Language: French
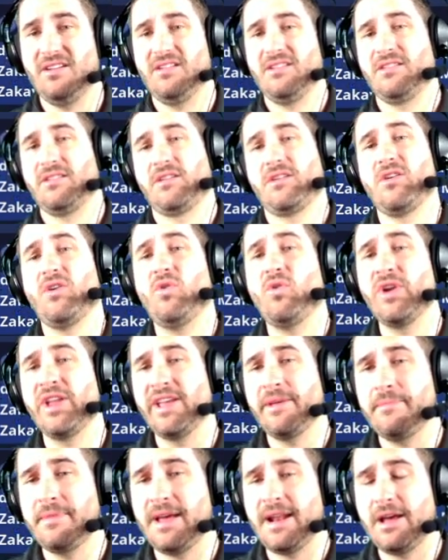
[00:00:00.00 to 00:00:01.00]
quand on
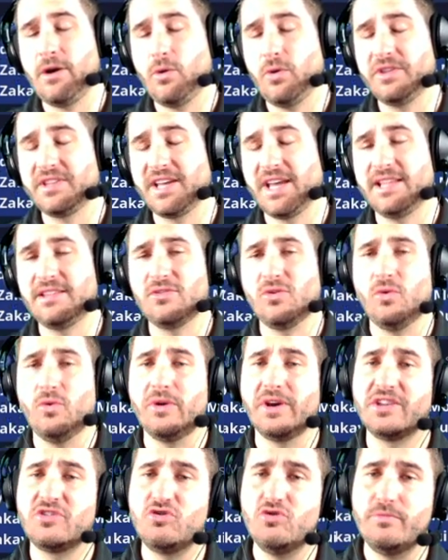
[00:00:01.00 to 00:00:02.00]
les met à la retraite, on
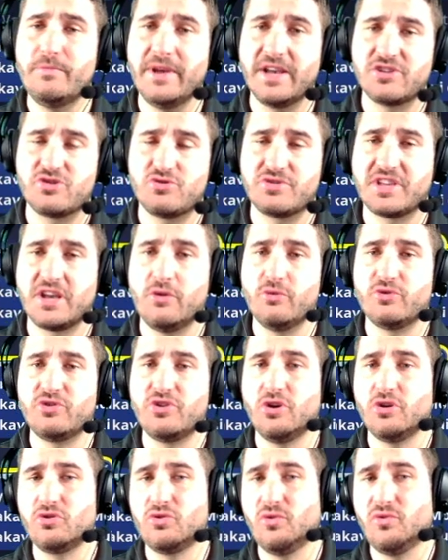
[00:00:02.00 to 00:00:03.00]
récupère jusqu'à
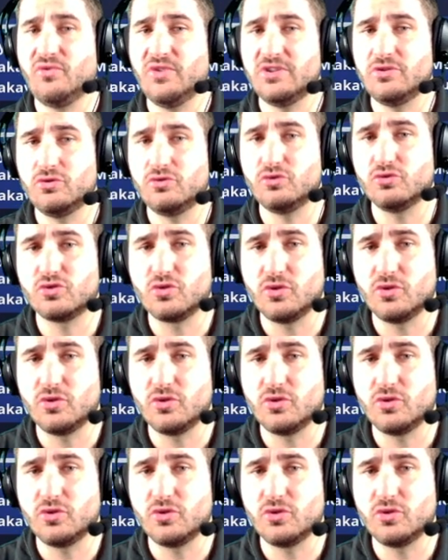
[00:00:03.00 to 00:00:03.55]
hauteur de 20 de tout ce qu'on